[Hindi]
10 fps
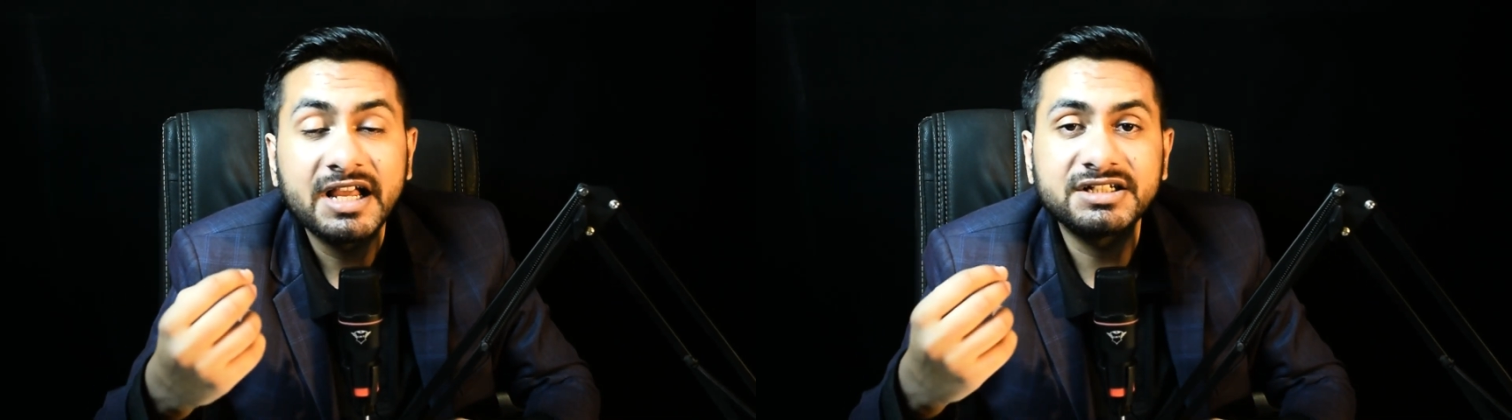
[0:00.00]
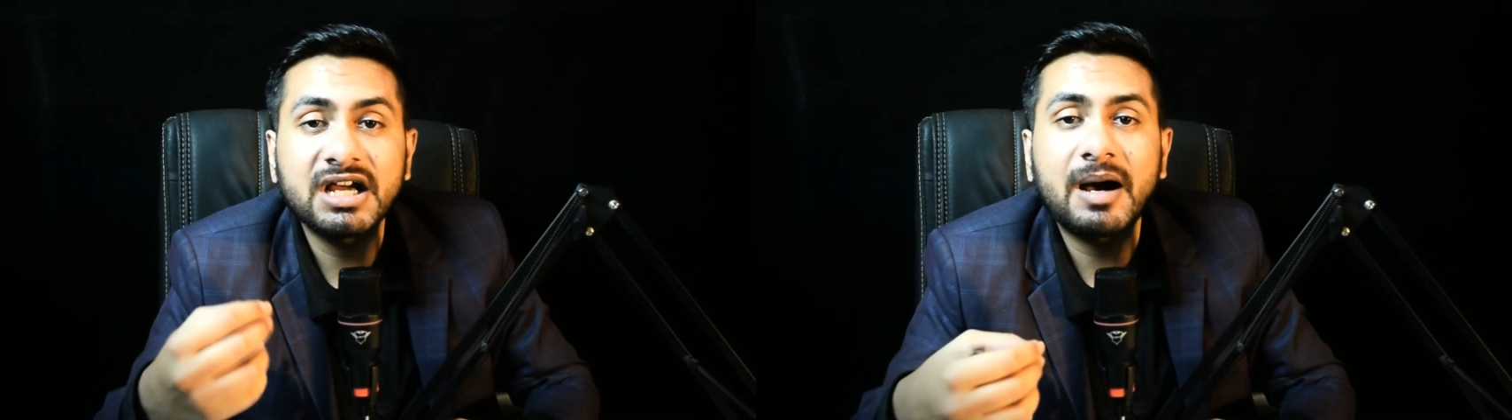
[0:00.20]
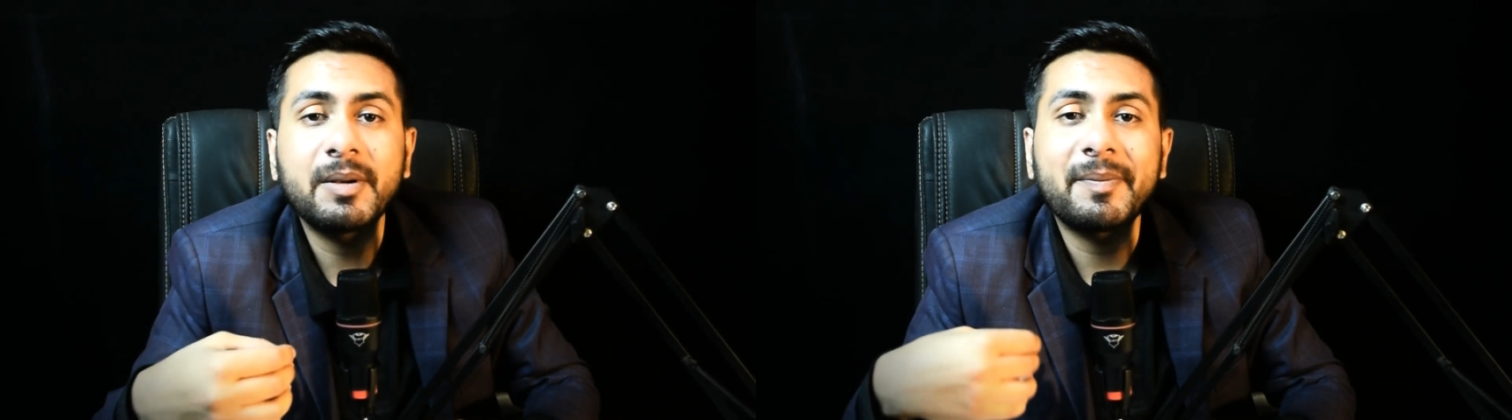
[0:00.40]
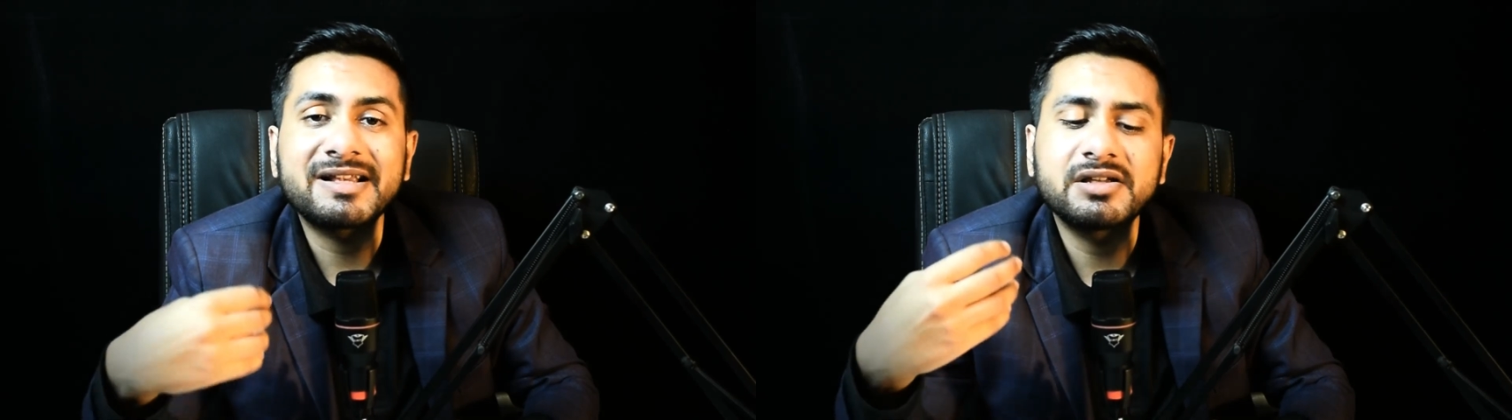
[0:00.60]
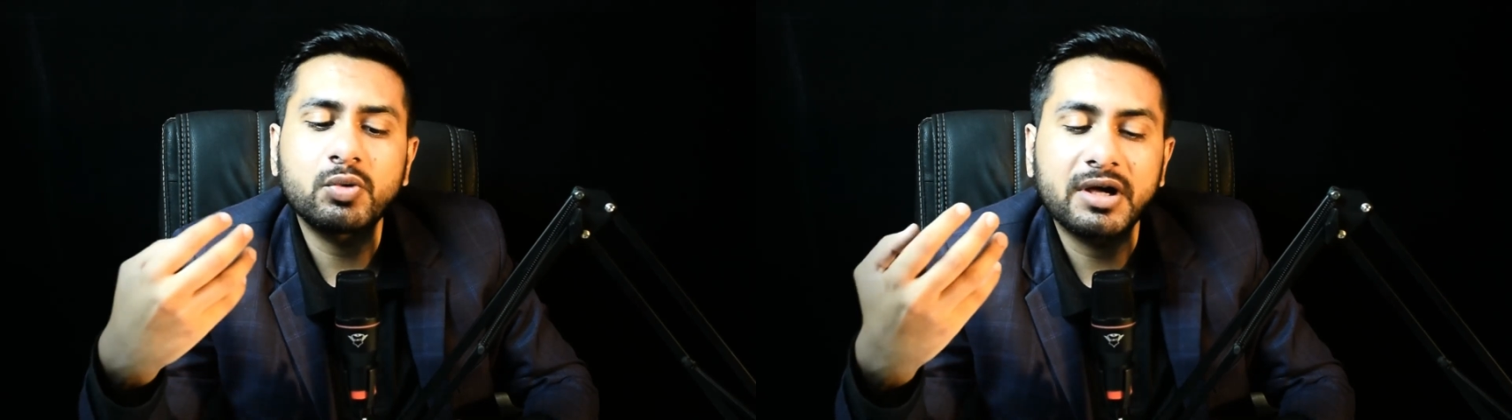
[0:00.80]
या आपने
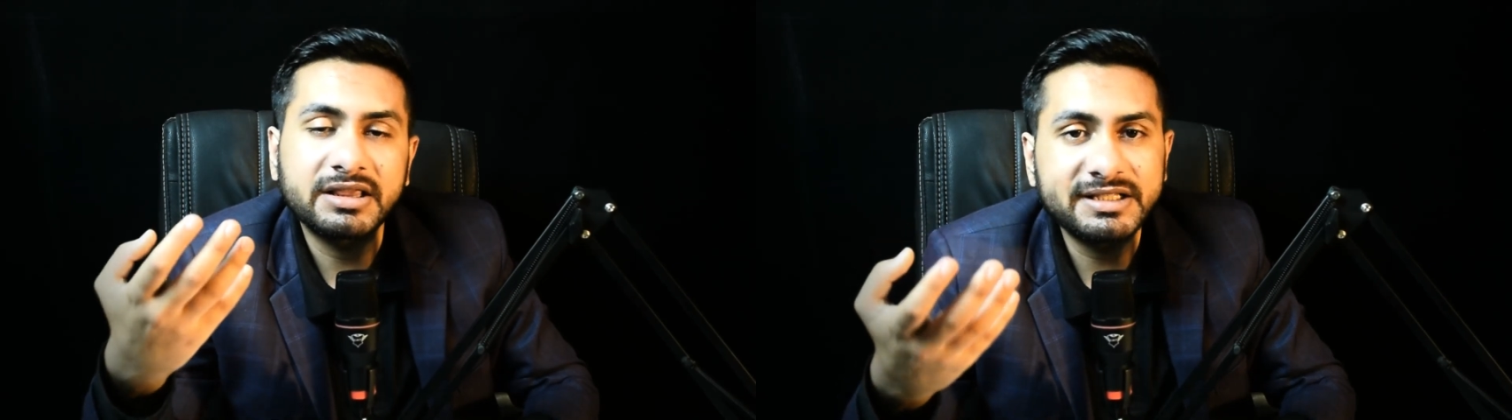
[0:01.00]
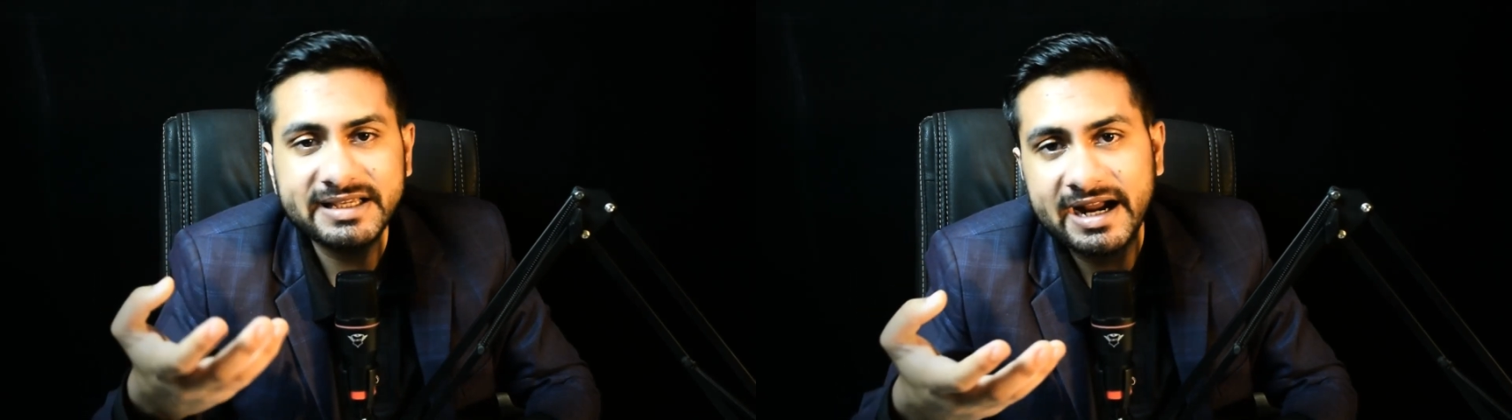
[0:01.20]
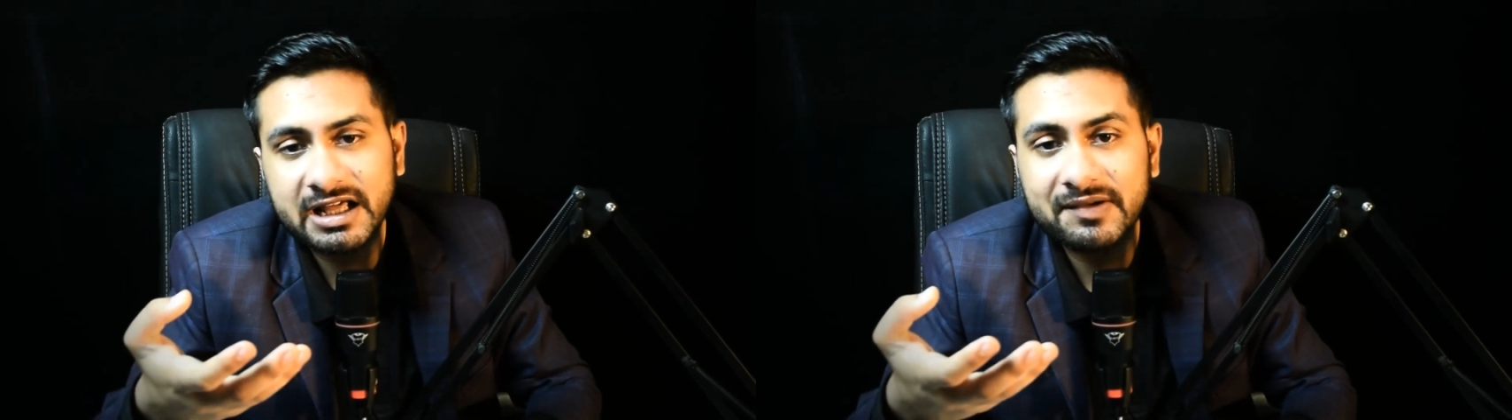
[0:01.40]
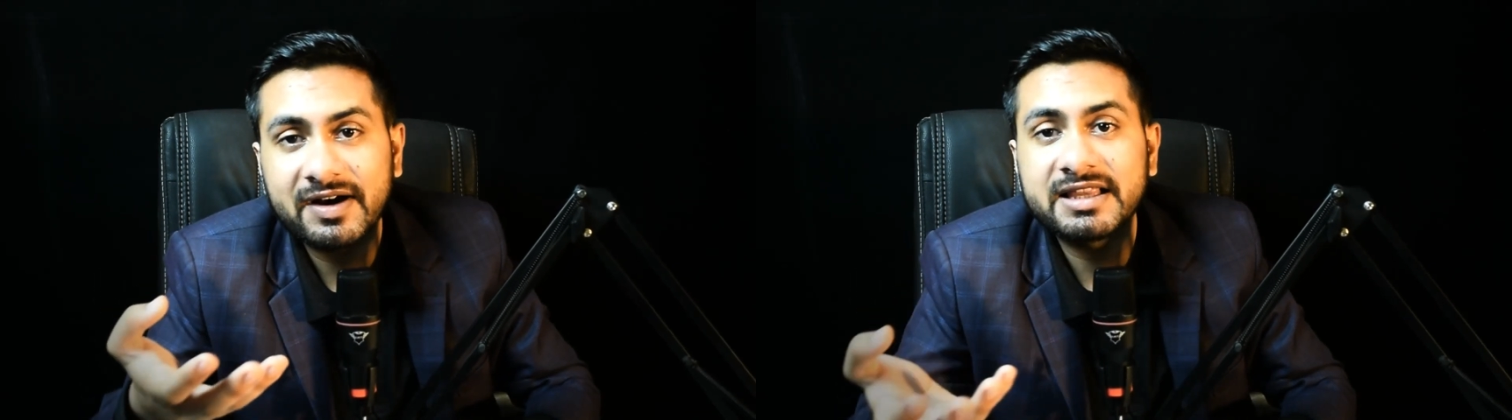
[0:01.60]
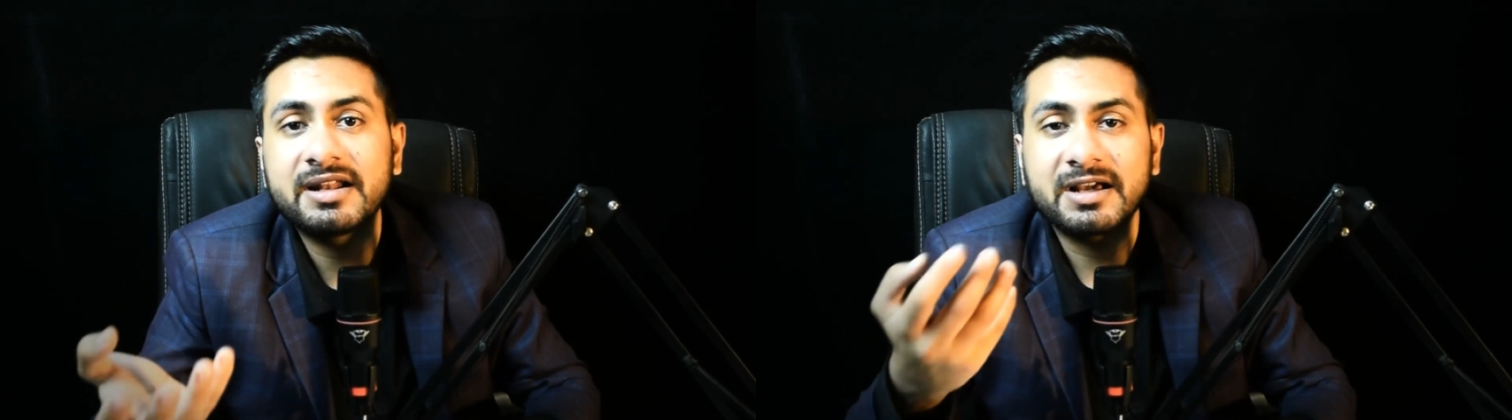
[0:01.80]
पैसे कोई गलती से ऐड करवा
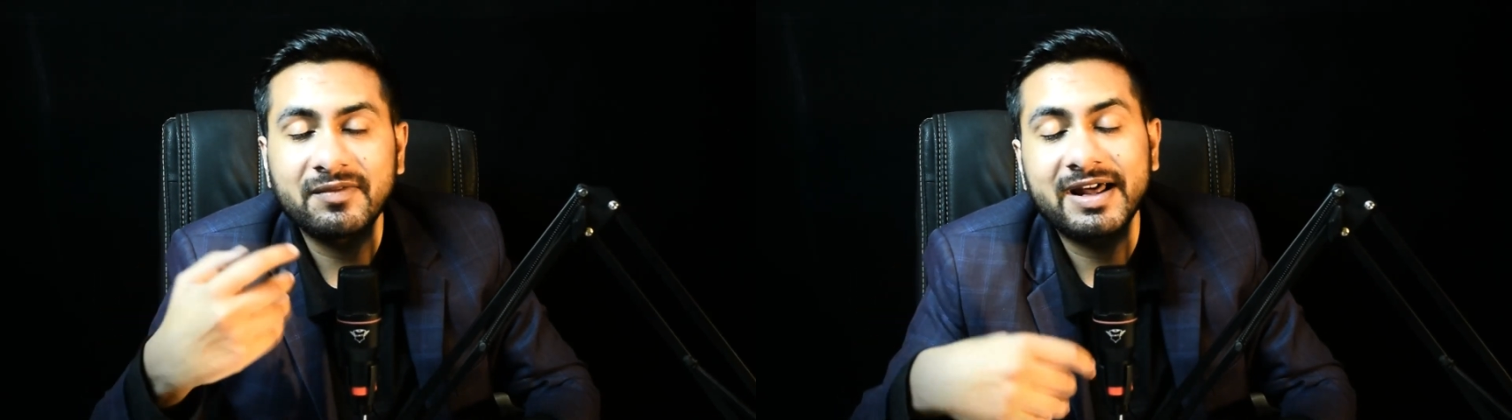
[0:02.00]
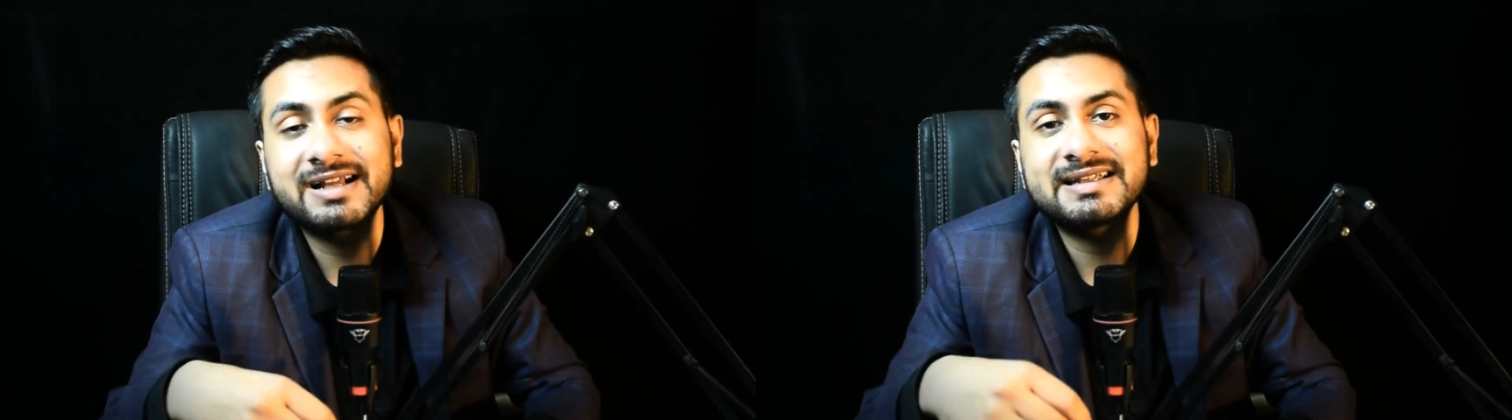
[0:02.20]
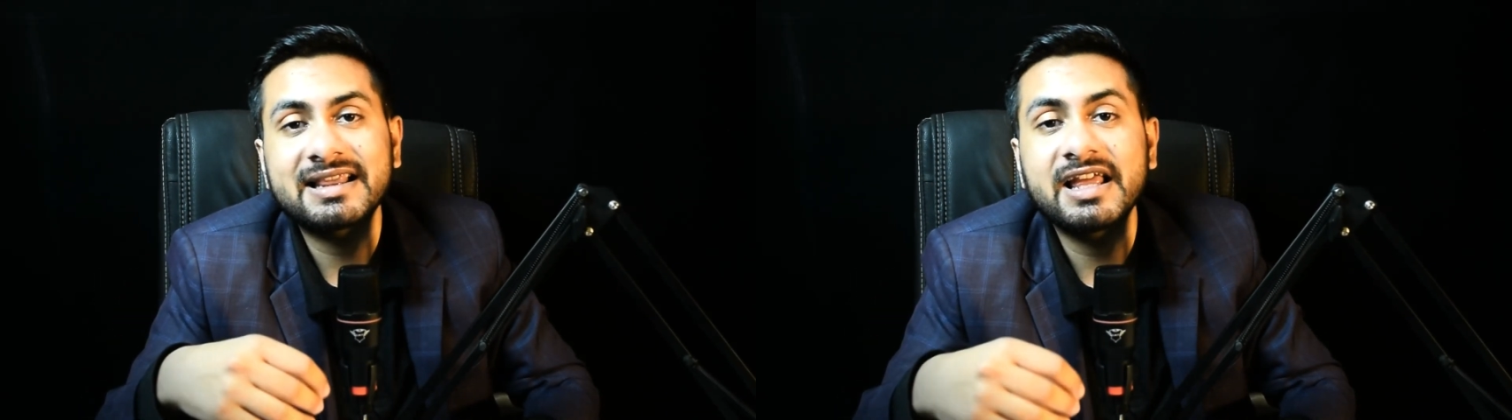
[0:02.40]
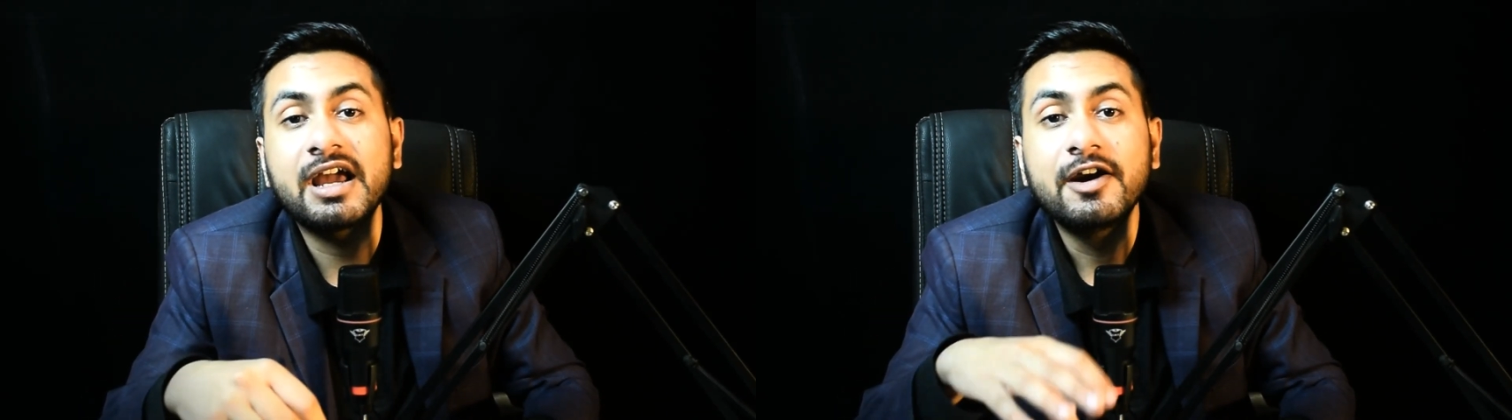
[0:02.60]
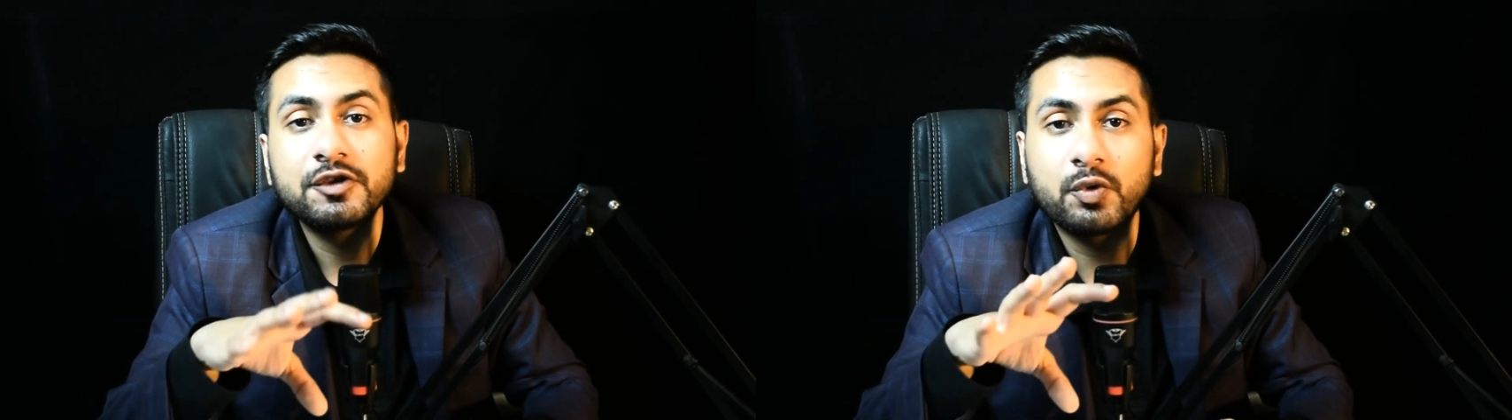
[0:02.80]
दिए निकलवाना चाहते
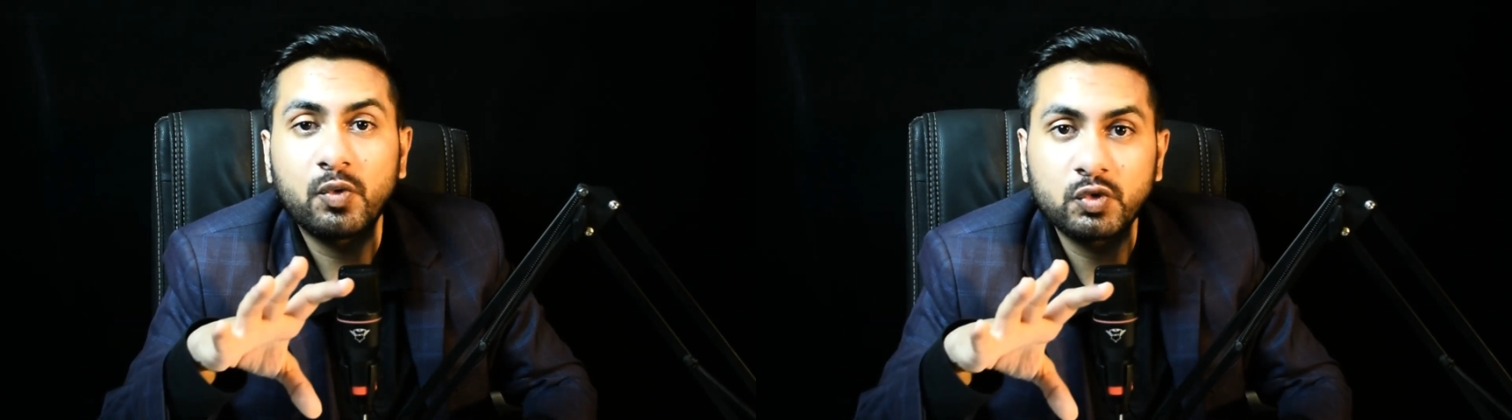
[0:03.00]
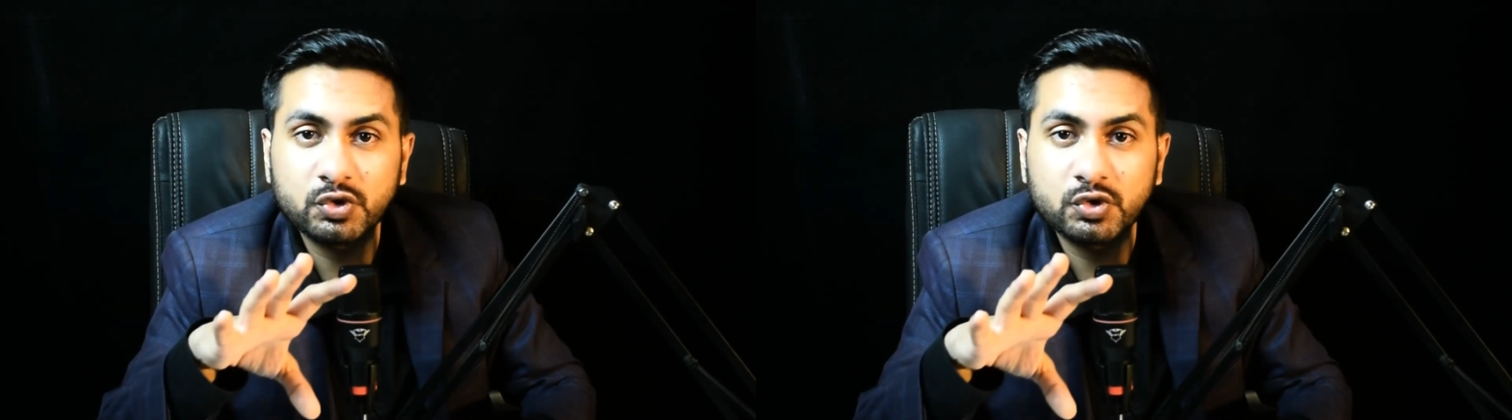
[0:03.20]
हैं तो